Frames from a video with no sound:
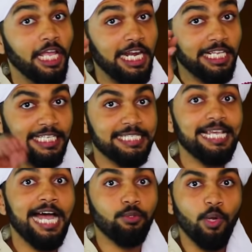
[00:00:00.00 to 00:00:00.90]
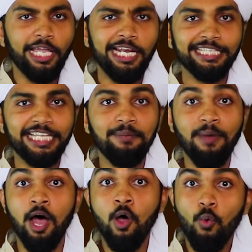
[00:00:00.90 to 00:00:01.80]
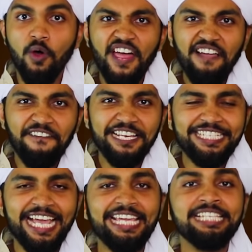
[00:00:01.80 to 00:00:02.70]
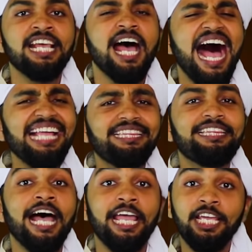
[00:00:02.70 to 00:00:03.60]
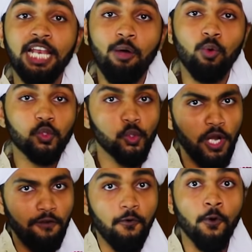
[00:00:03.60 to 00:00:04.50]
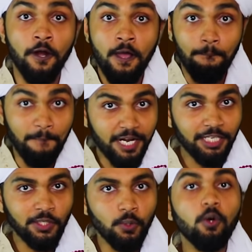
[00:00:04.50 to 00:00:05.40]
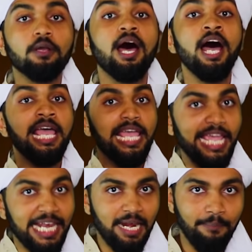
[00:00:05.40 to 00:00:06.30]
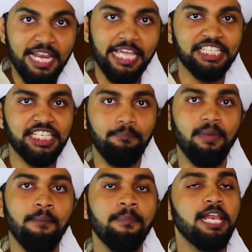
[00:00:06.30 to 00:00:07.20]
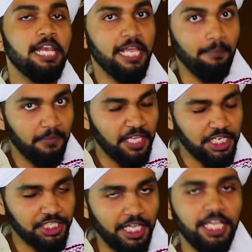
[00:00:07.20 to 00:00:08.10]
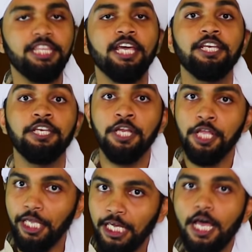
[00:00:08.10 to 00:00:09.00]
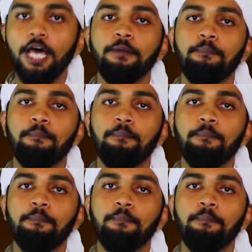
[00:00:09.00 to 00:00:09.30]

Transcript: قلة الزاد وقلة الماء وضعف الجيش أدى إلى وصول الفور مرة أخرى إلى الملك شمام ليمضي شهيدا إلى